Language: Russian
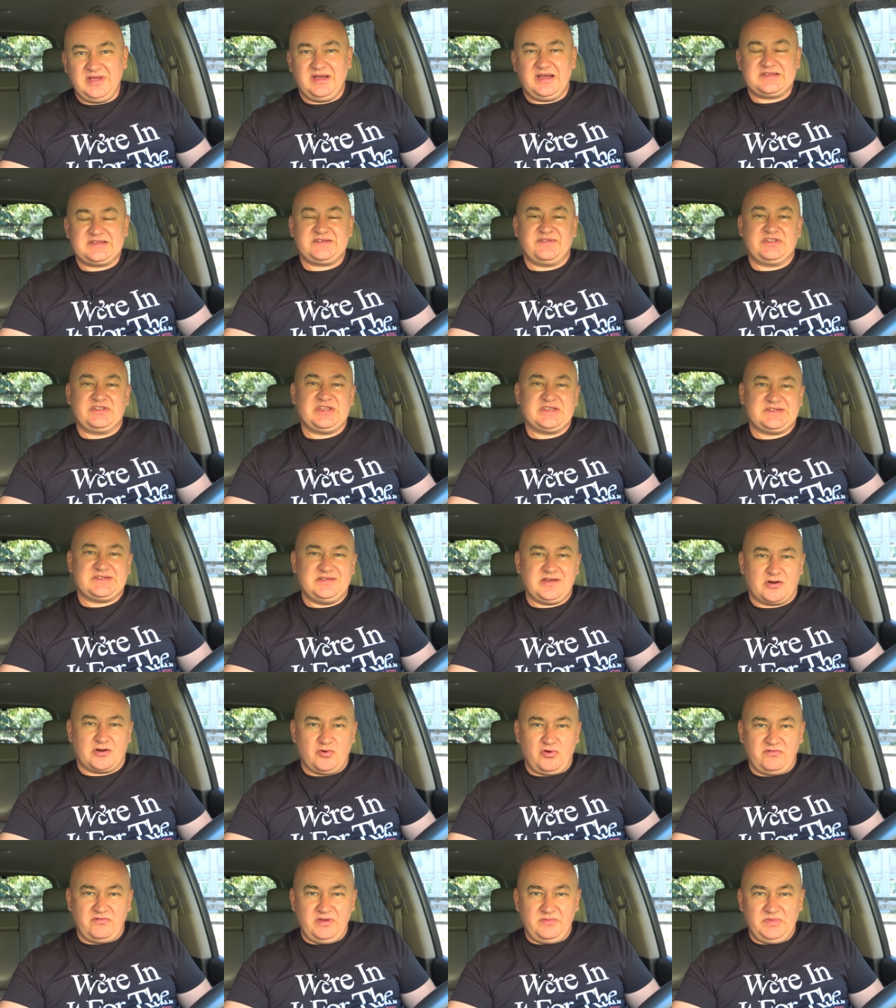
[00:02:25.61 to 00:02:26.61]
Оставайтесь
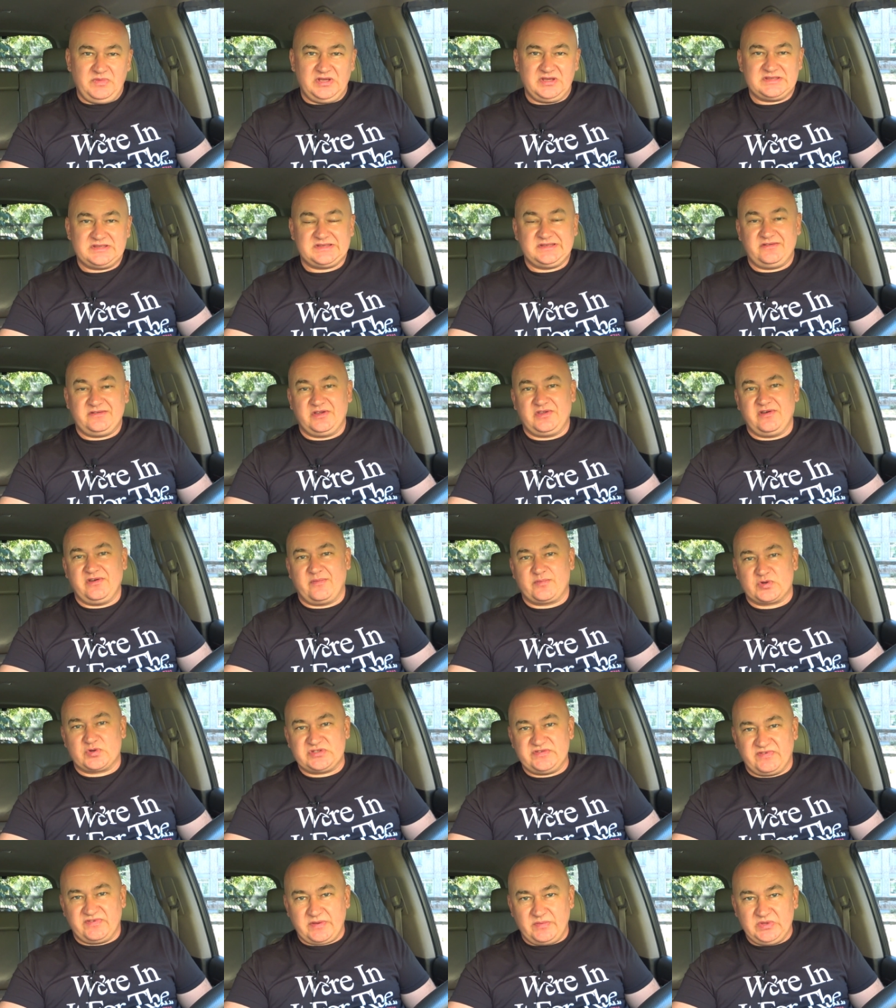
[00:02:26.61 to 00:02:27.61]
здоровыми, задавайте
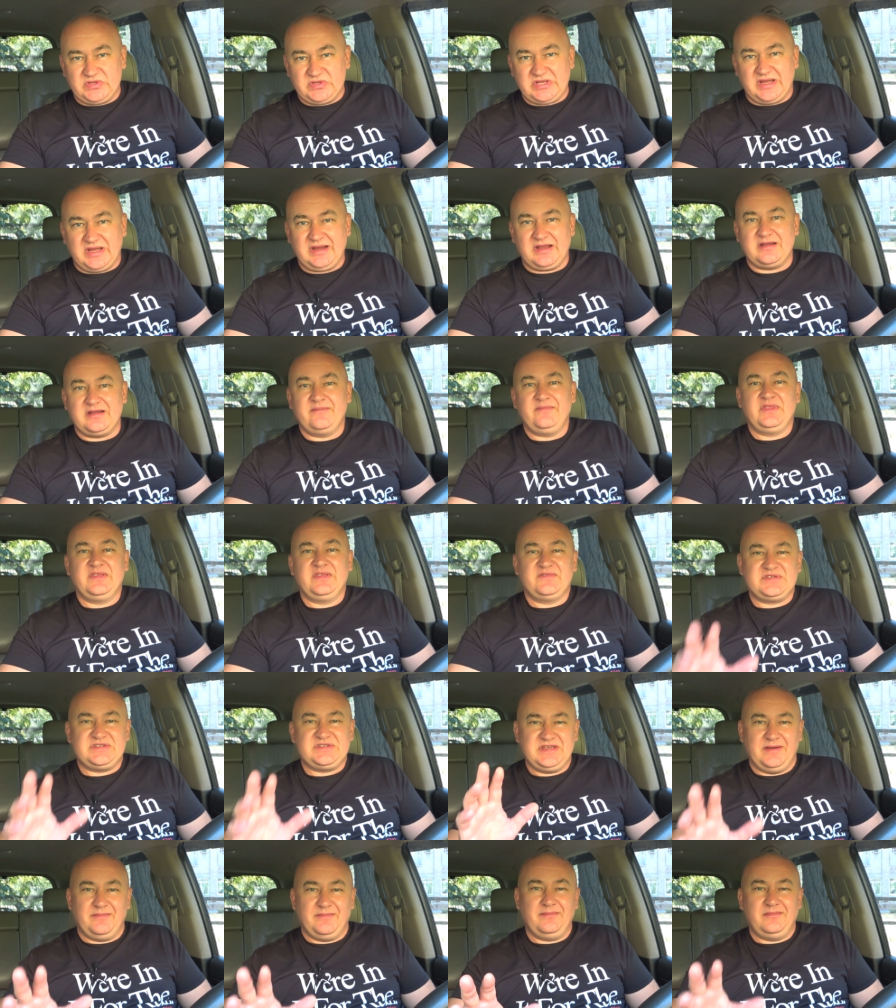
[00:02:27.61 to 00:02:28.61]
вопросы в комментариях.
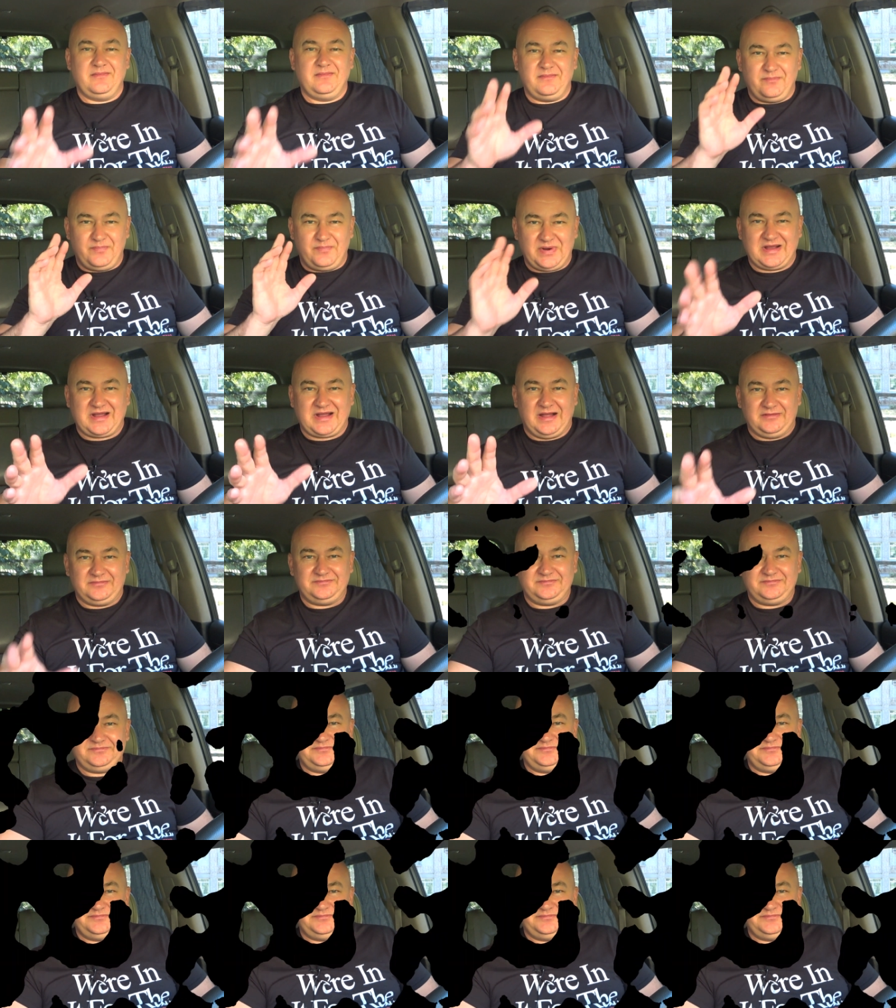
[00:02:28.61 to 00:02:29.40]
Всем пока!